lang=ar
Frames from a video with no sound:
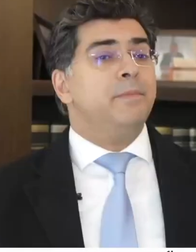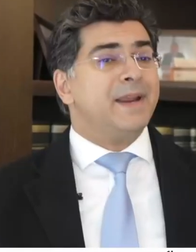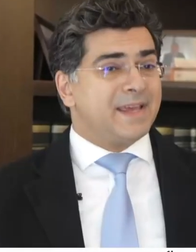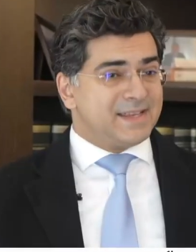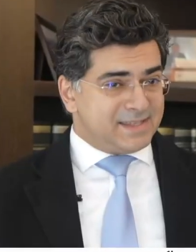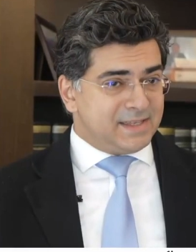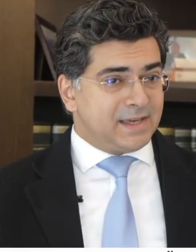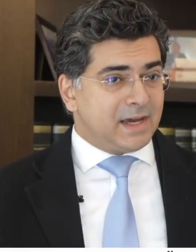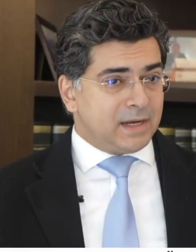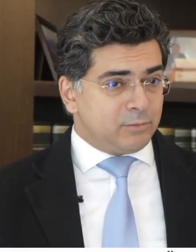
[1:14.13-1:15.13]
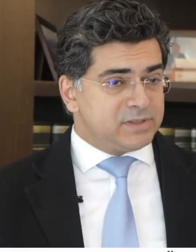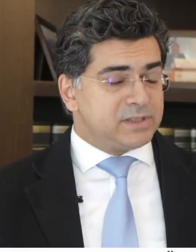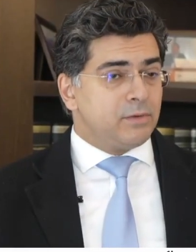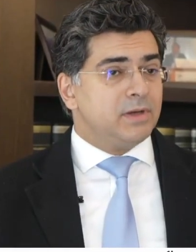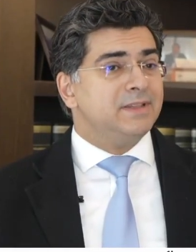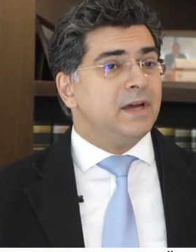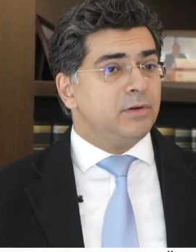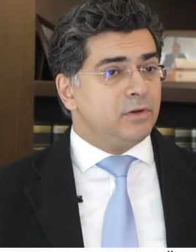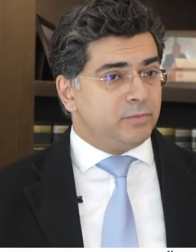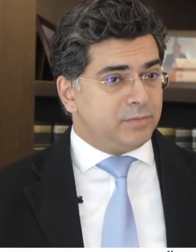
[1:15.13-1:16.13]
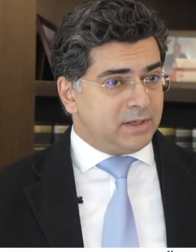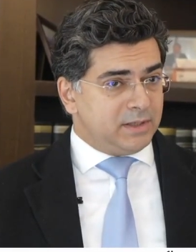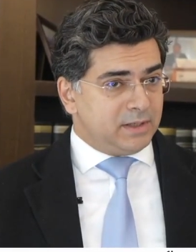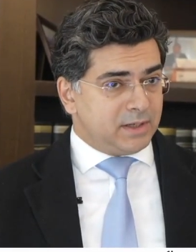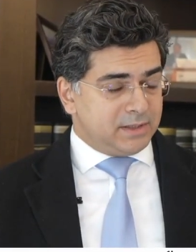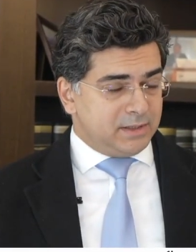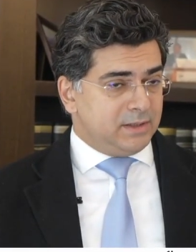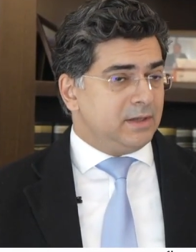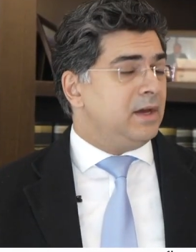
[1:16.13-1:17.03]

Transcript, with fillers: مركزيه على مستوى الدوله اللبنانيه يعني